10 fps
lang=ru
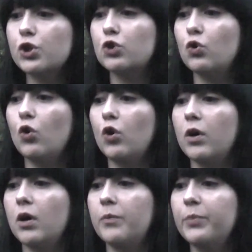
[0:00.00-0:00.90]

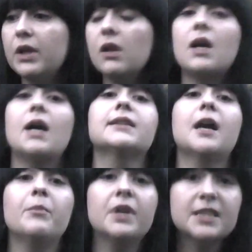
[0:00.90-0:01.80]
что э, было,
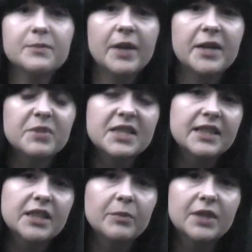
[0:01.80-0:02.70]
когда мы с моим
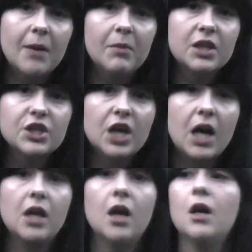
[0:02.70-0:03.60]
сыном там
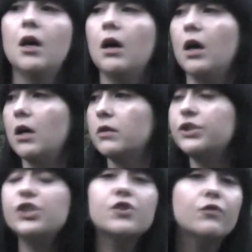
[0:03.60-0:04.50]
лежали, э,
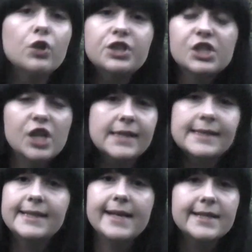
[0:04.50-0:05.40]
ничего сейчас
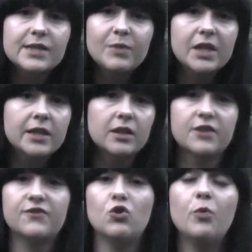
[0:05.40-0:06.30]
не
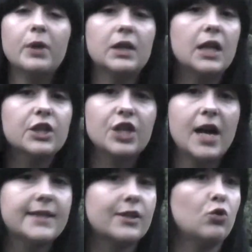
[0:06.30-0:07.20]
изменилось, все
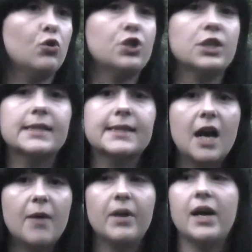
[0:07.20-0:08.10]
продолжается, то же
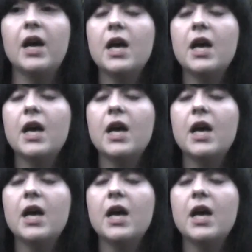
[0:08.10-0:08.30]
самое.